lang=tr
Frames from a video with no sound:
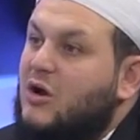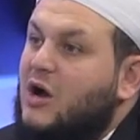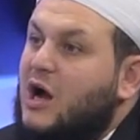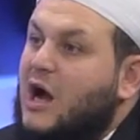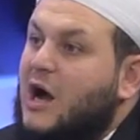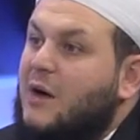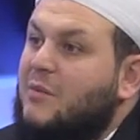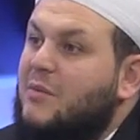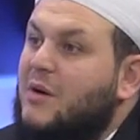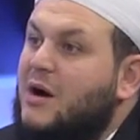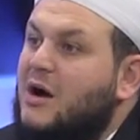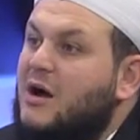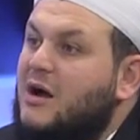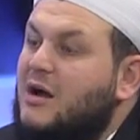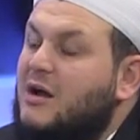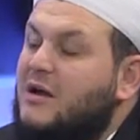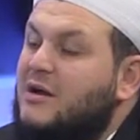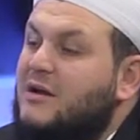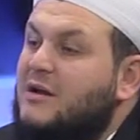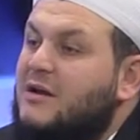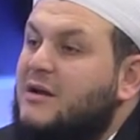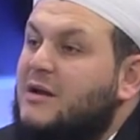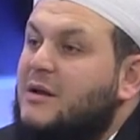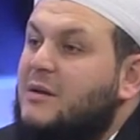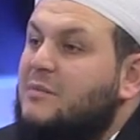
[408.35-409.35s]
Ama
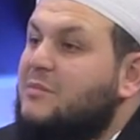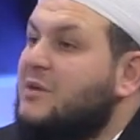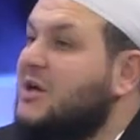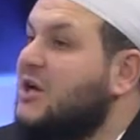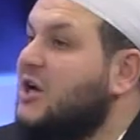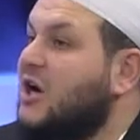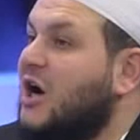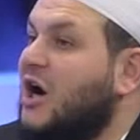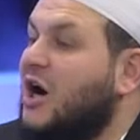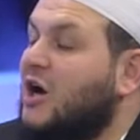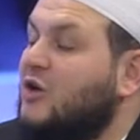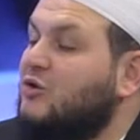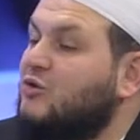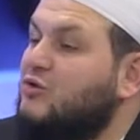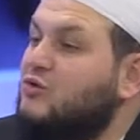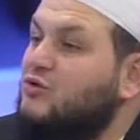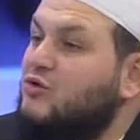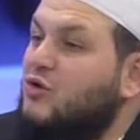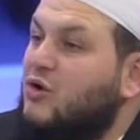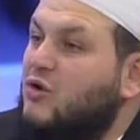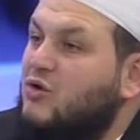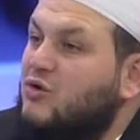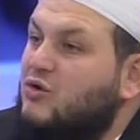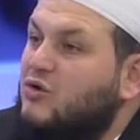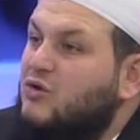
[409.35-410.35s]
bir kanun
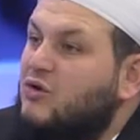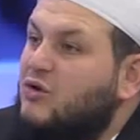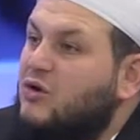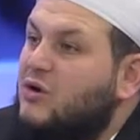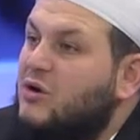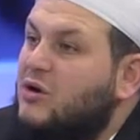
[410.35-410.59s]
yok.